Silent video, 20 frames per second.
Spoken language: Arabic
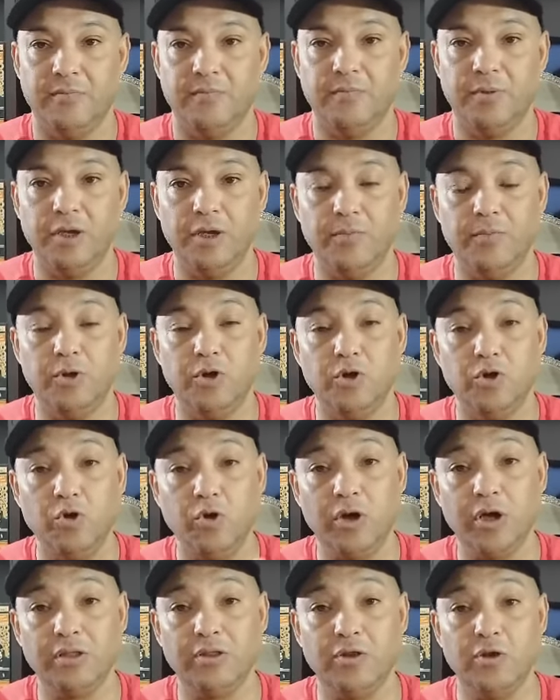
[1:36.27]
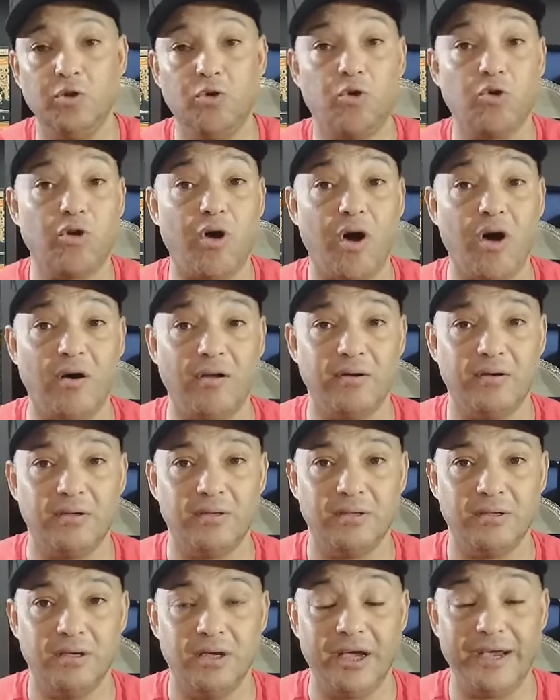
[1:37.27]
بلغه القران
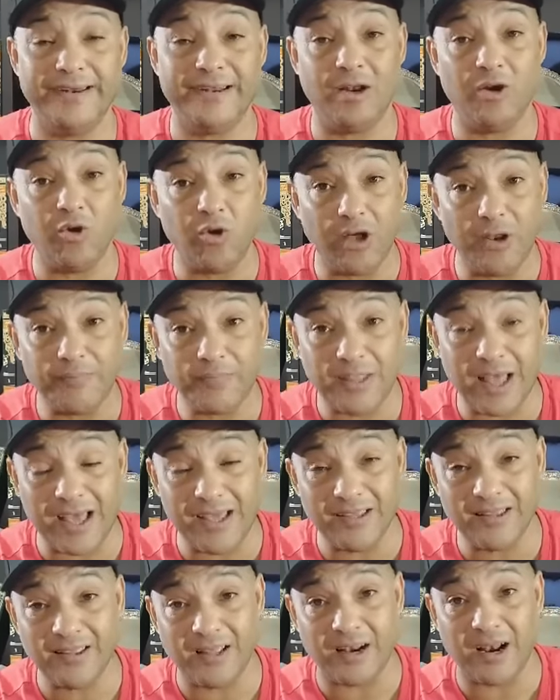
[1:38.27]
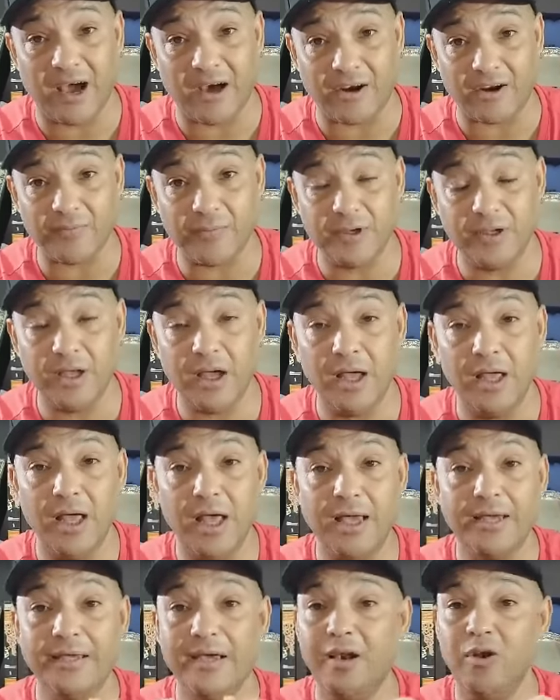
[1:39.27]
احنا اللغه بتاعتنا العربيه
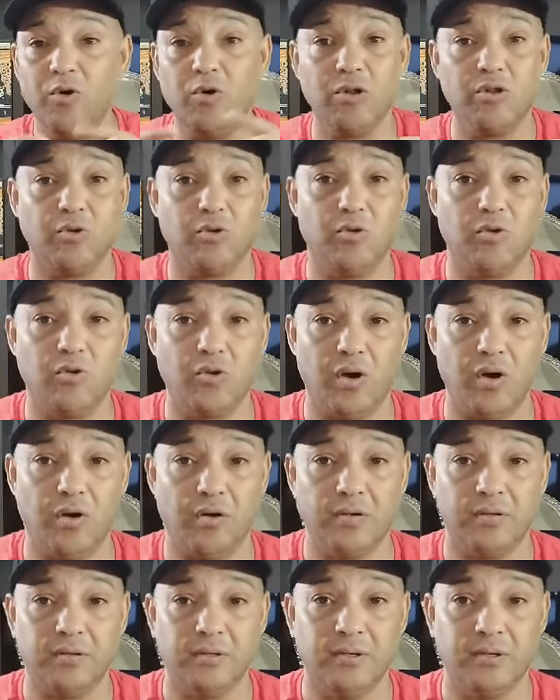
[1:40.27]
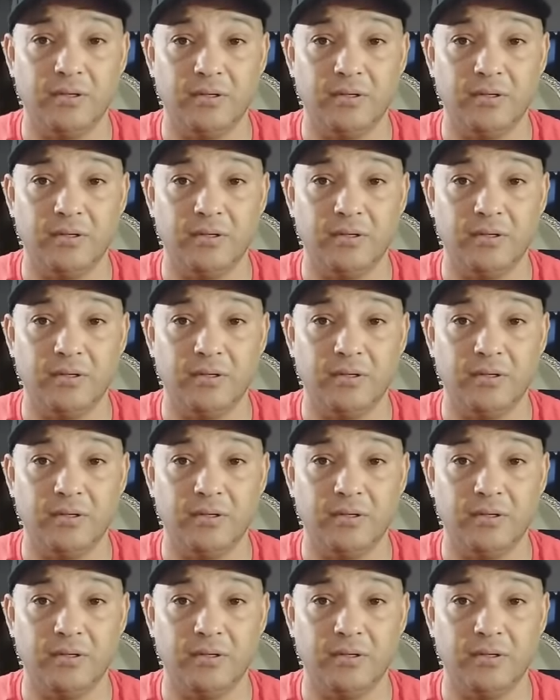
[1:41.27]
هي لغه القران